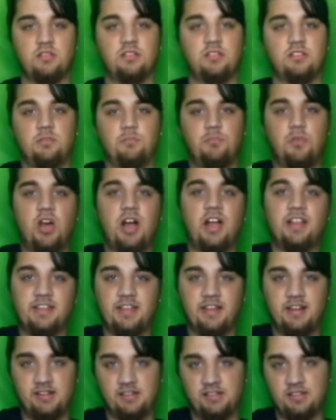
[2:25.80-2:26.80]
czyli
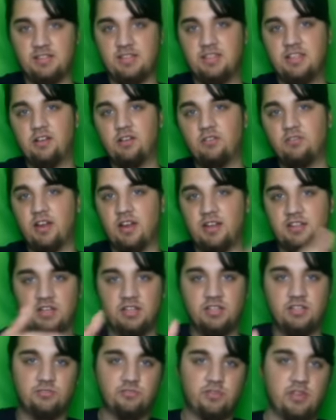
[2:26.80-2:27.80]
bohater jednego gracza
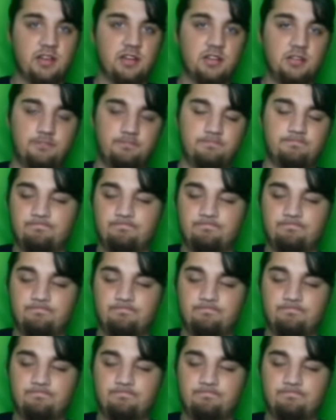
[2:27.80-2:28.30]
i drugiego,